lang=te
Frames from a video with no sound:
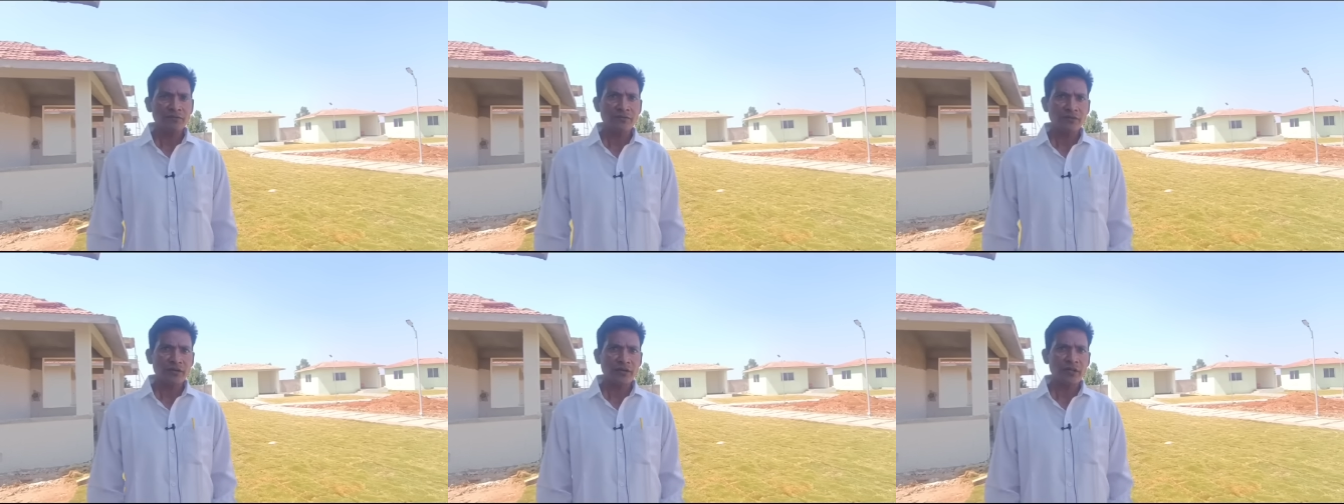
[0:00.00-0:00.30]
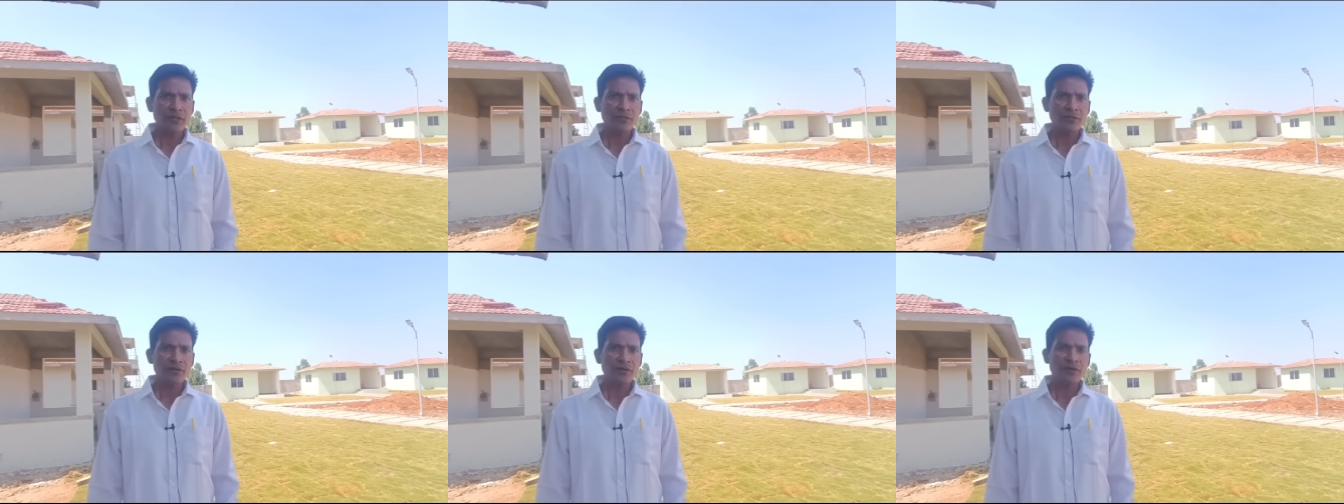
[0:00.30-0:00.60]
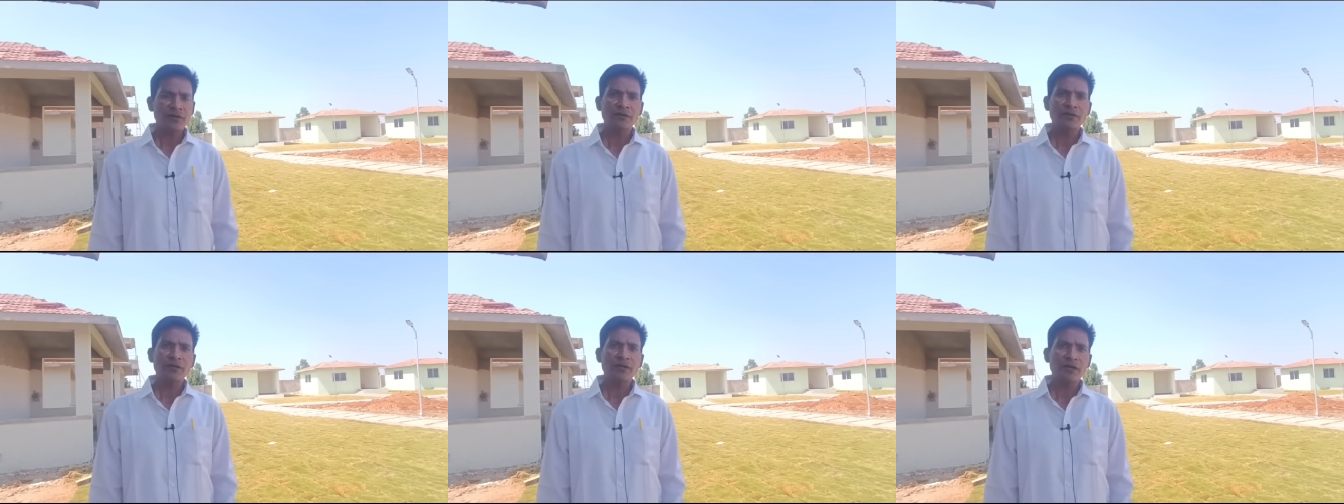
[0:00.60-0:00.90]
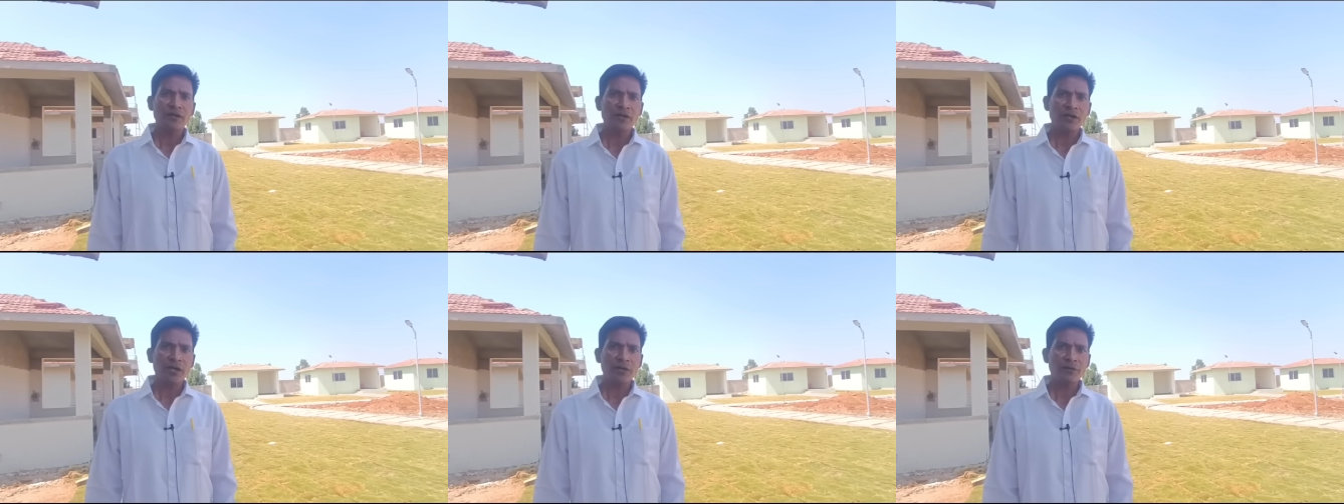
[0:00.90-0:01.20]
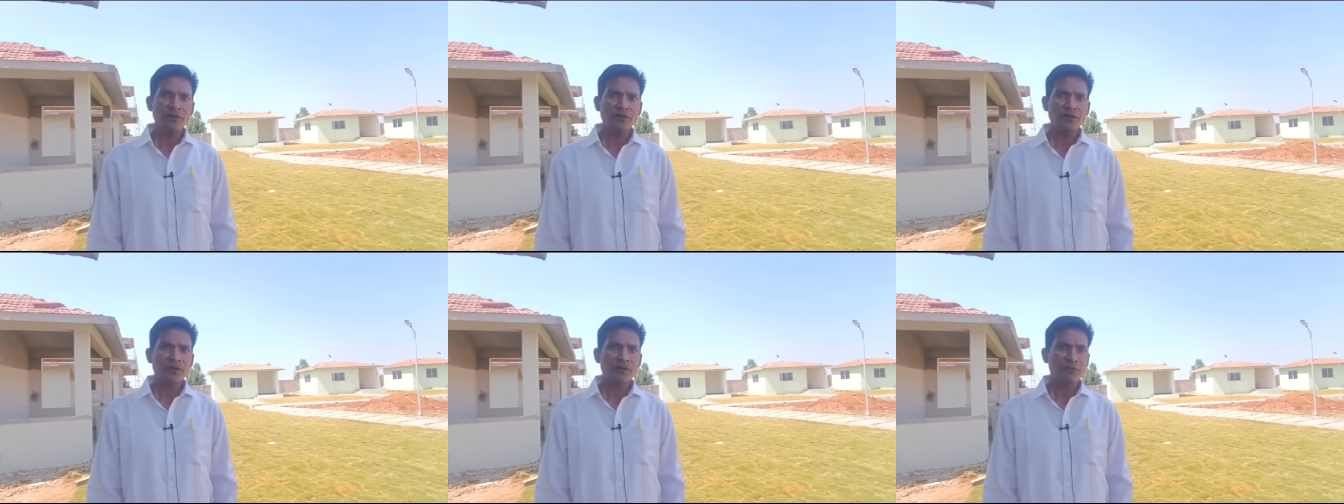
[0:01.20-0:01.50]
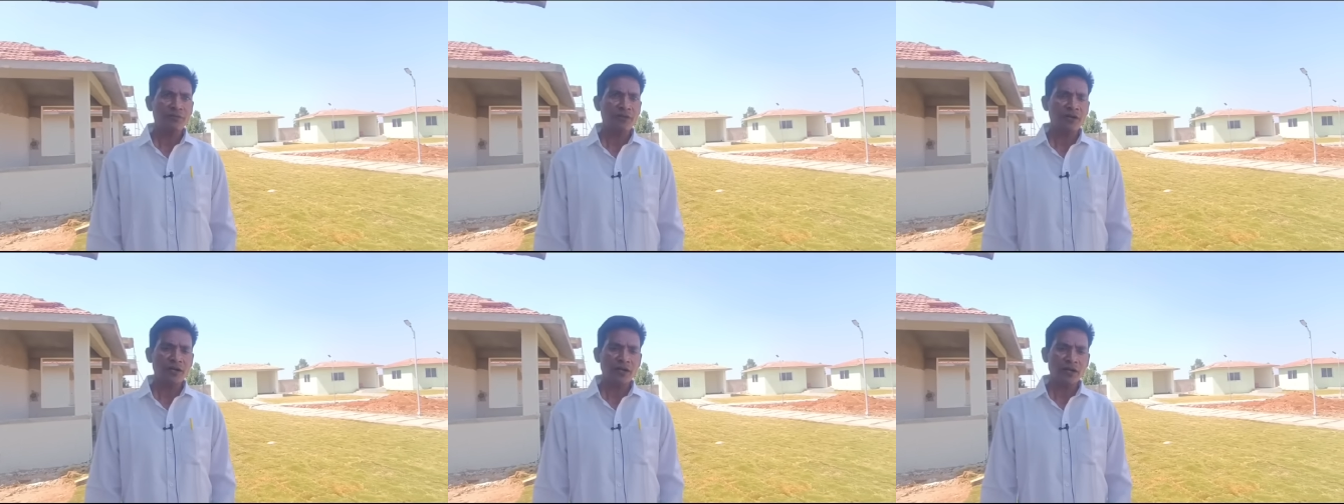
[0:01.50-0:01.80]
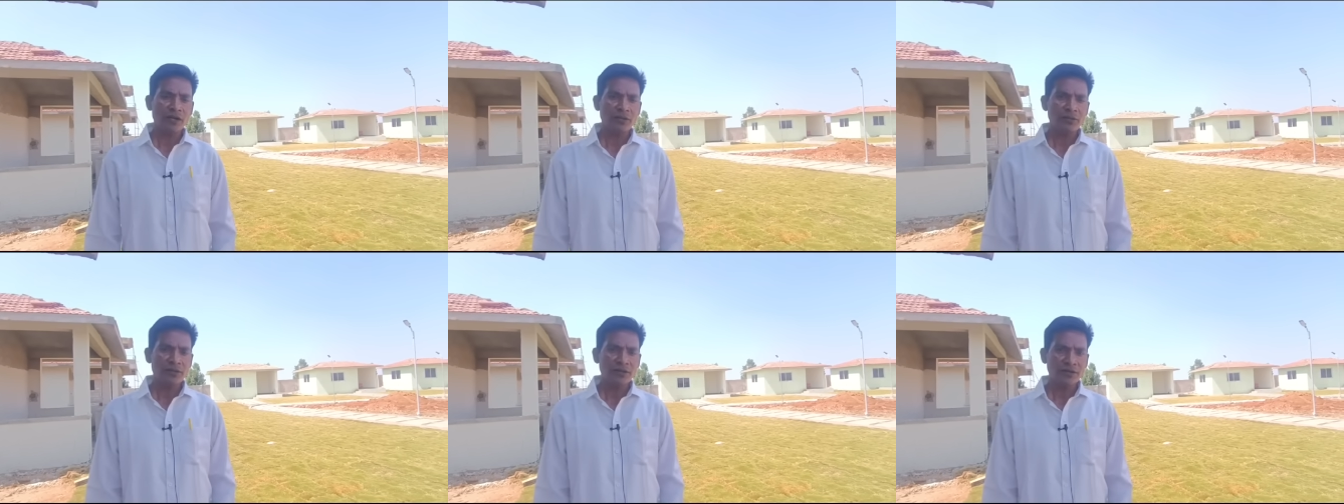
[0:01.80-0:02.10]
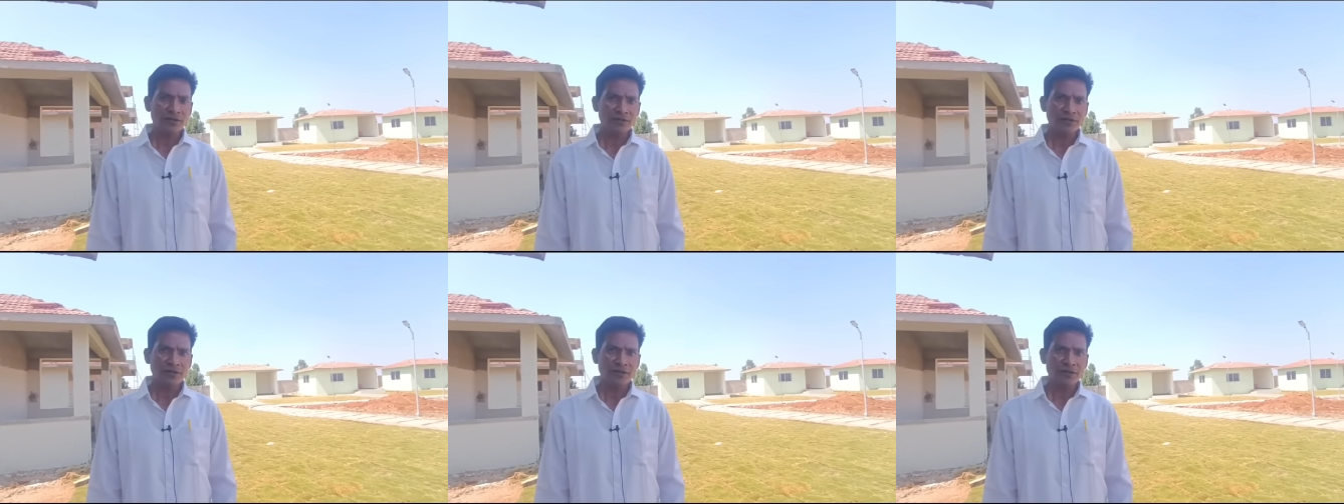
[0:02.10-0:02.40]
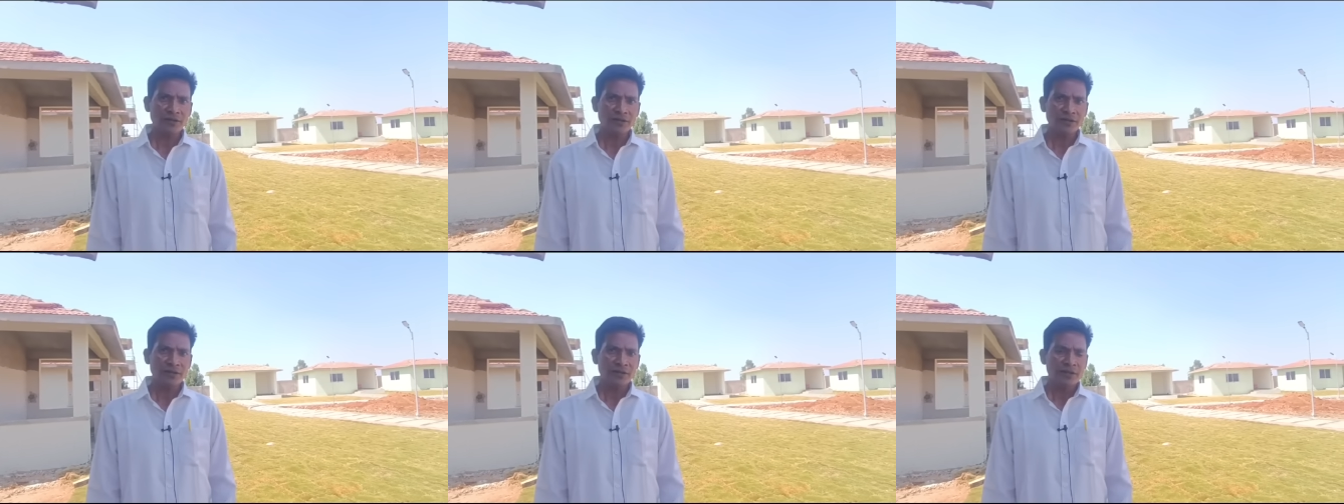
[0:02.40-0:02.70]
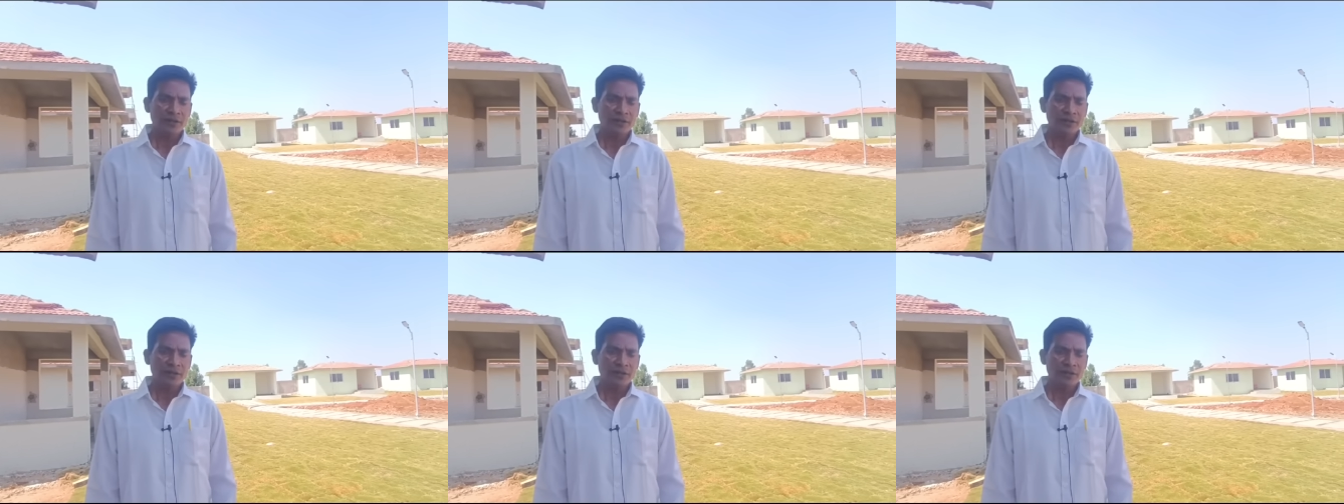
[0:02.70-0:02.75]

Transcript: ఫ్రీ అయిపోయాను డయాబెటిక్ డయాబెటిక్ నుండి